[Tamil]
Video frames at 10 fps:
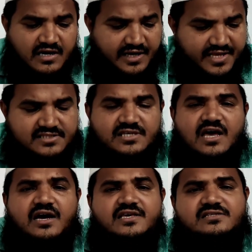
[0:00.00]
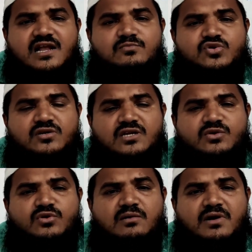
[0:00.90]
கடைசியாக இஸ்லாம்
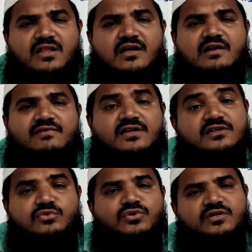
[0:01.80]
சொல்கிறது உங்கள் மனதால் வெறுத்து